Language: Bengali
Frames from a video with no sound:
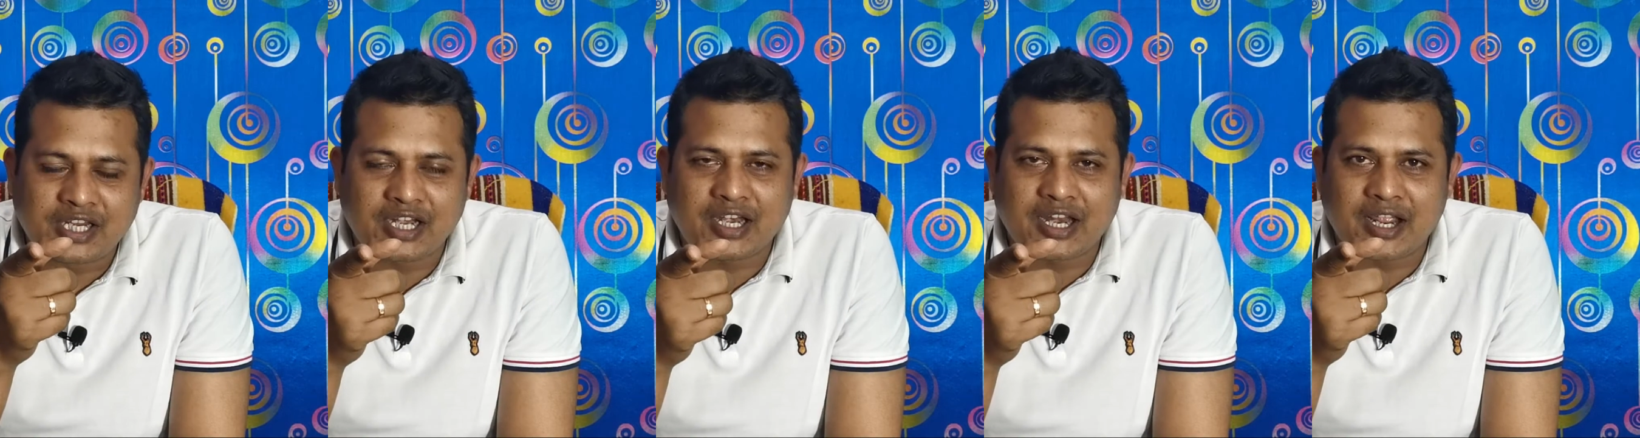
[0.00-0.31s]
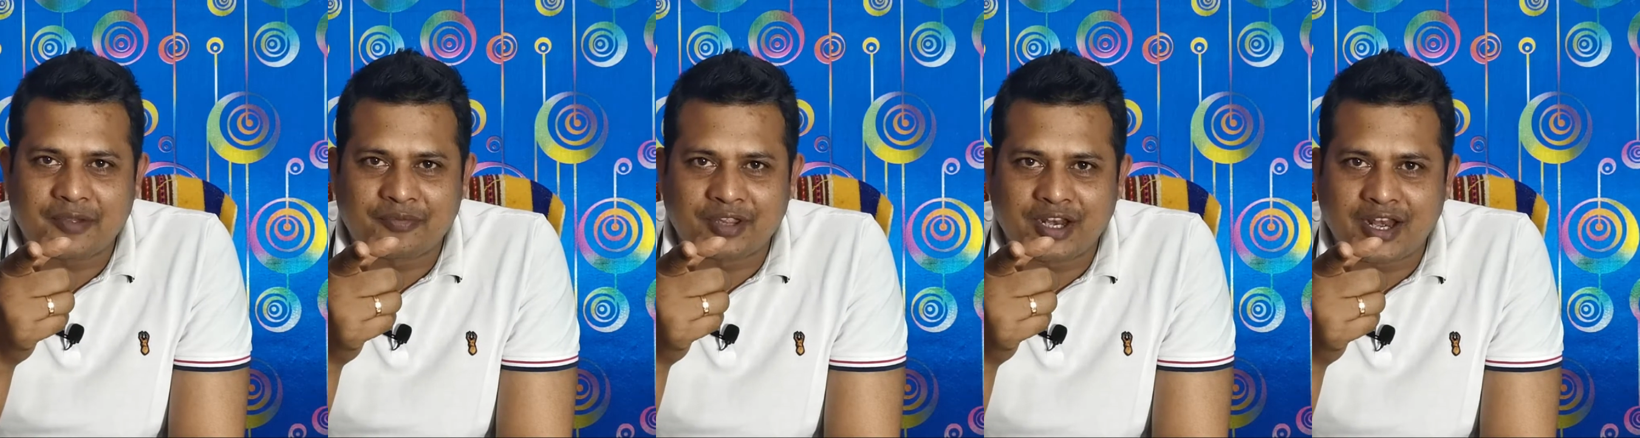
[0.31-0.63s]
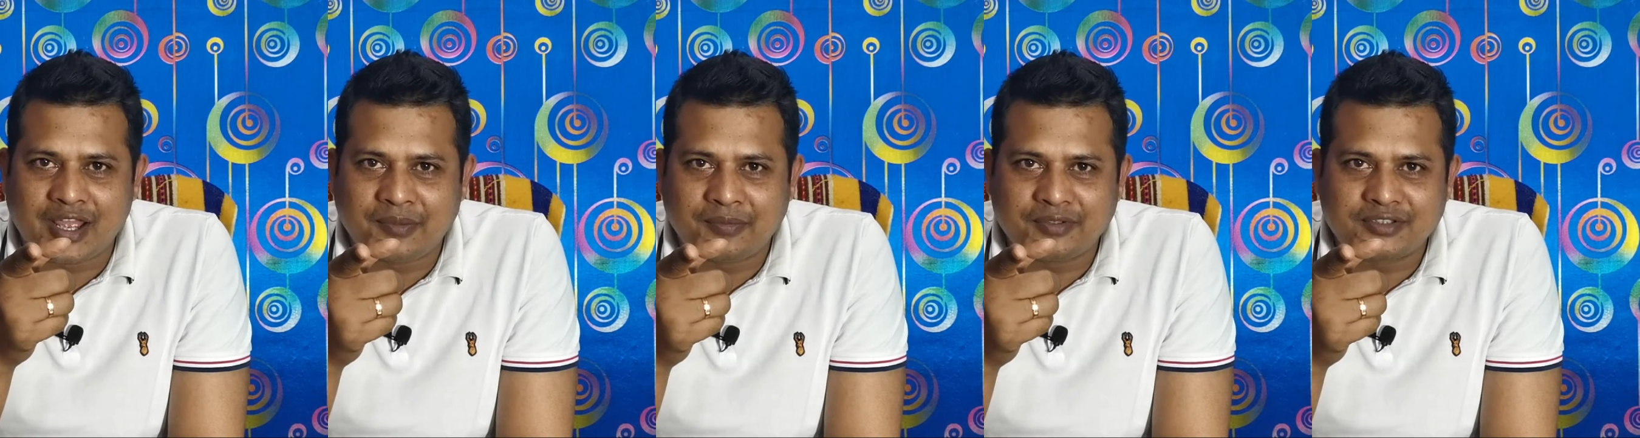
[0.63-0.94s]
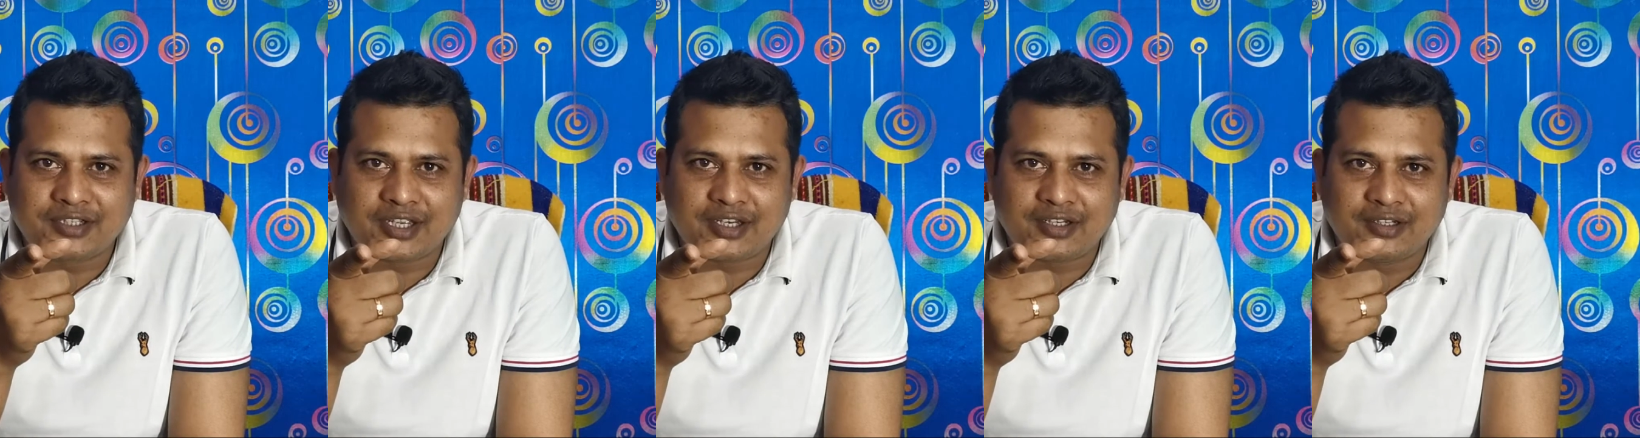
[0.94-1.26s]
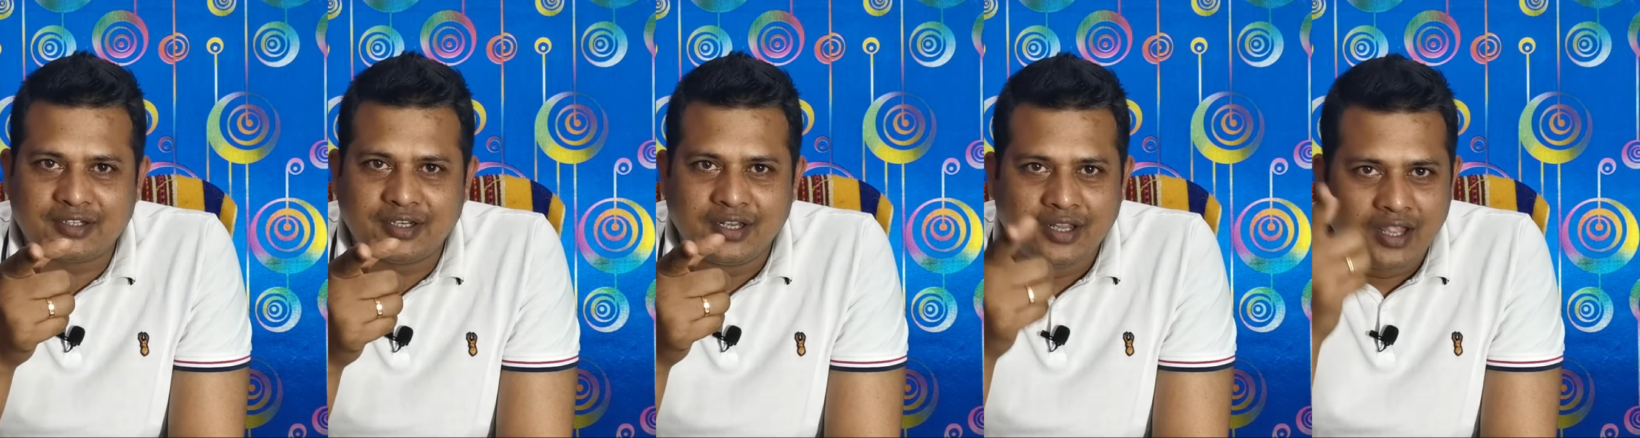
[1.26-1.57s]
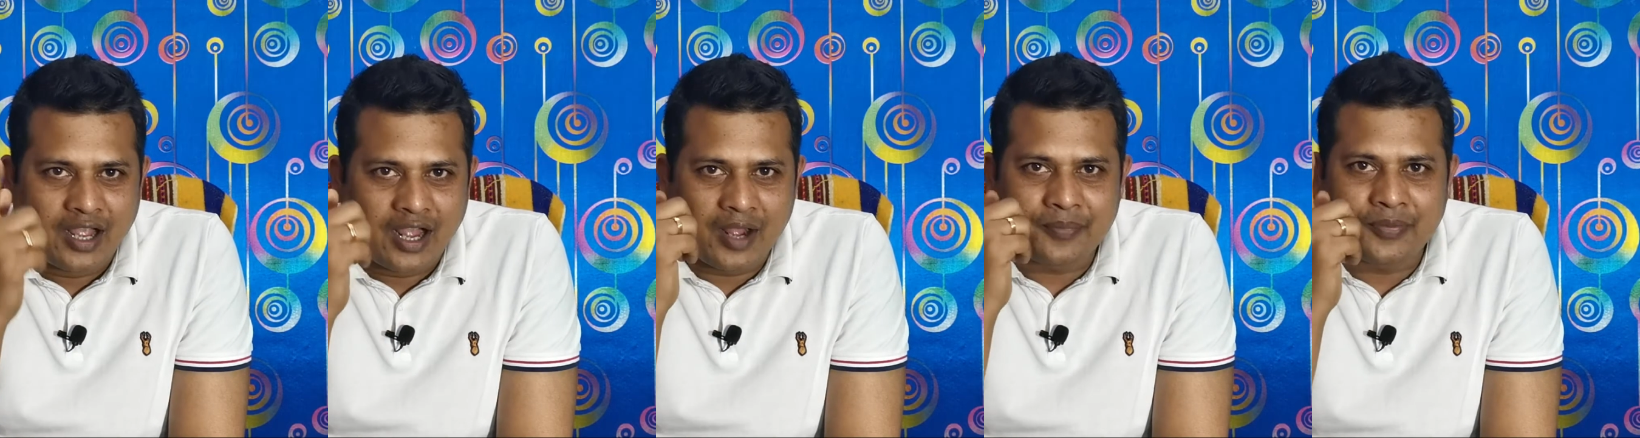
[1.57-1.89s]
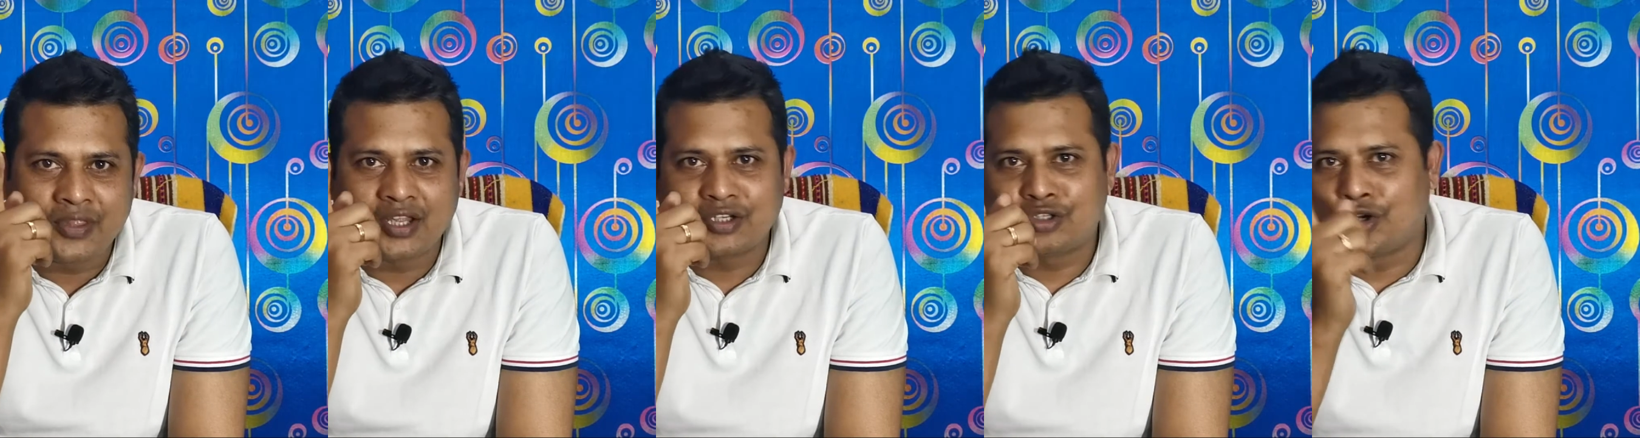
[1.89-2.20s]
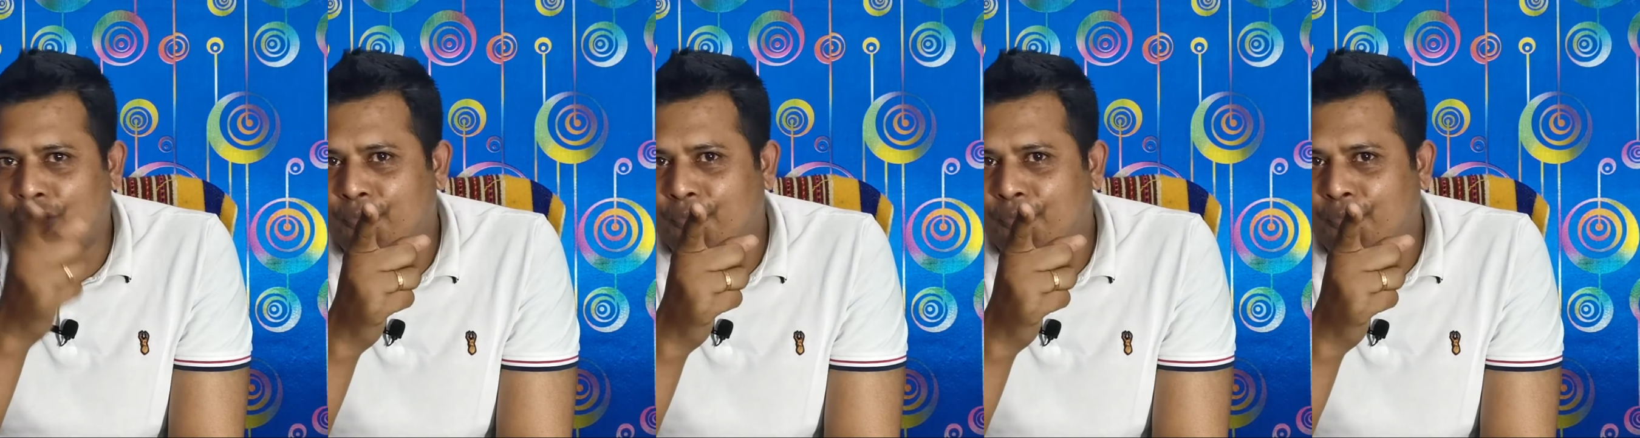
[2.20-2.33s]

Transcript: সেটাই আপনার লাইফস্টাইল আপনার